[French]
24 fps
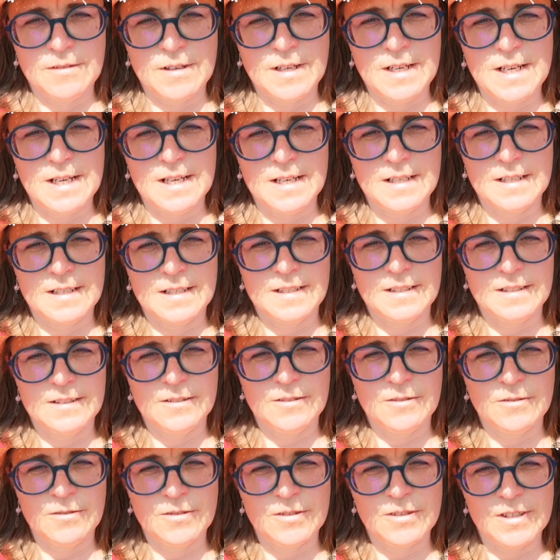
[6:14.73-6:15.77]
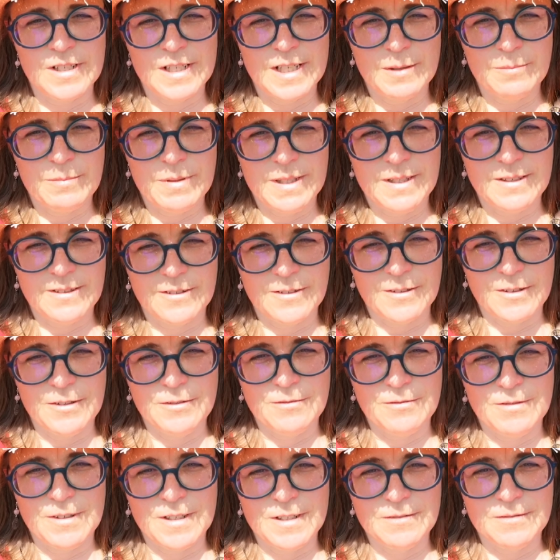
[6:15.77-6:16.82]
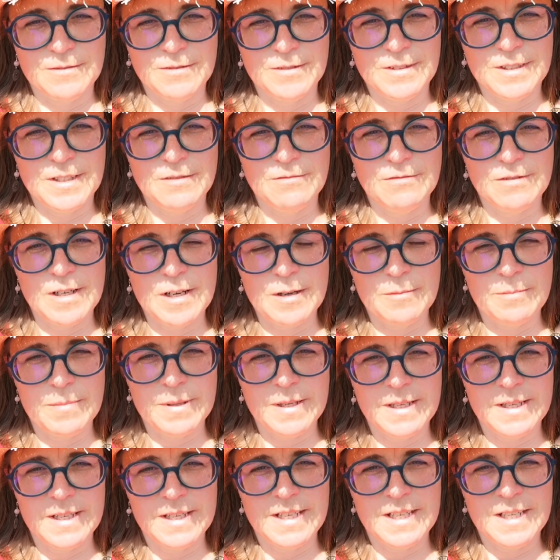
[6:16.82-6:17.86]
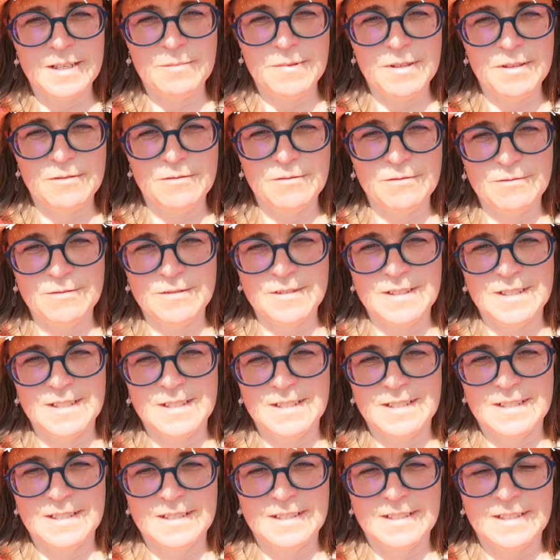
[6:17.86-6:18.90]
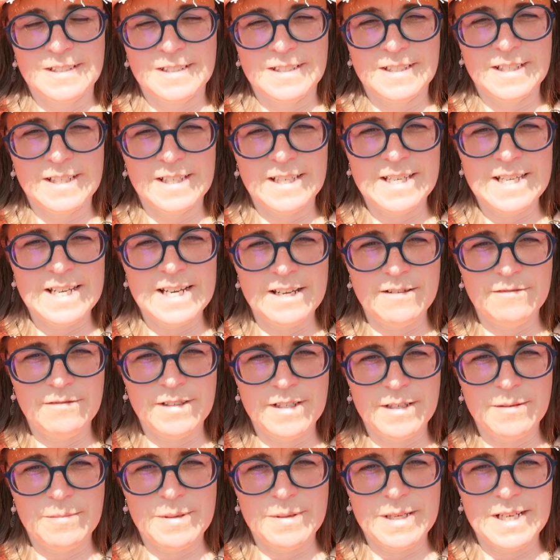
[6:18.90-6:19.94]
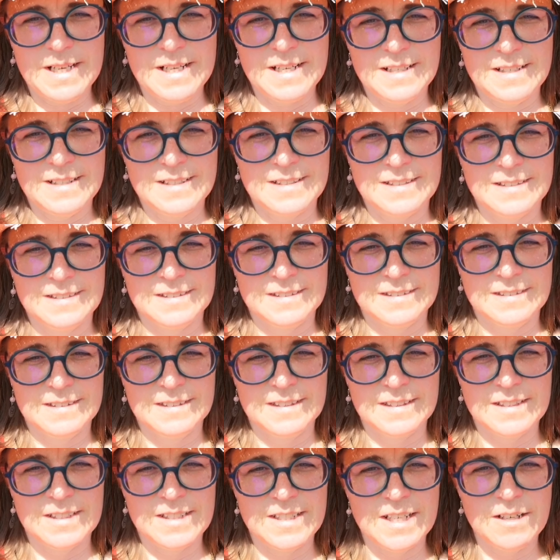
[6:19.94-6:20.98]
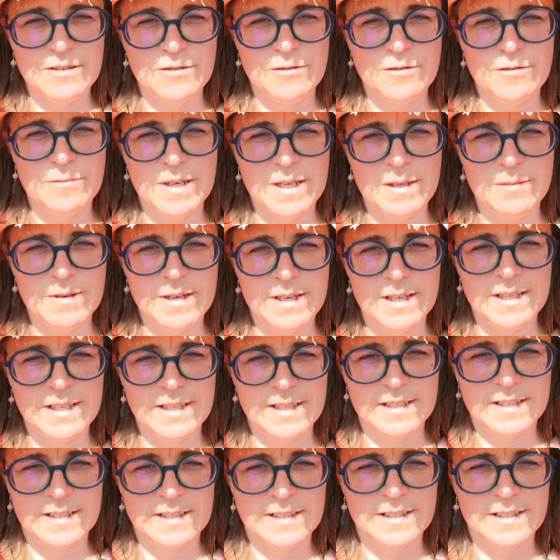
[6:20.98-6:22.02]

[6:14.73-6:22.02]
Voilà. Donc je le répète encore une fois, foutez-vous la paix, aimez-vous et la vie est belle. Ciao, bye bye.